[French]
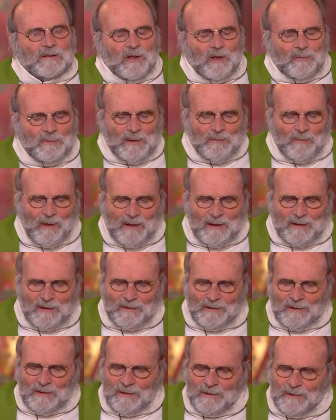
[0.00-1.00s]
en
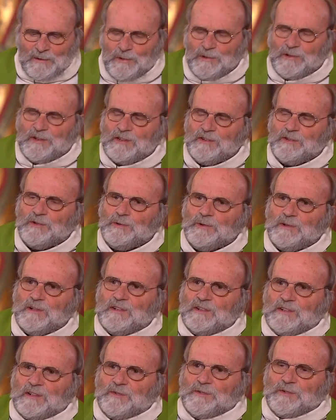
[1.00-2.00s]
mémoire de Jésus
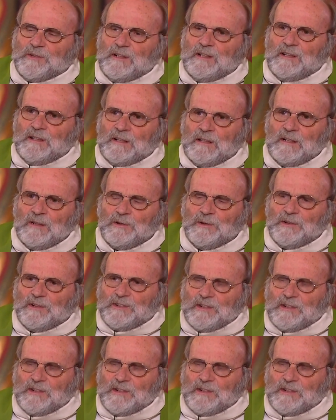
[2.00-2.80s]
qui s'est fait le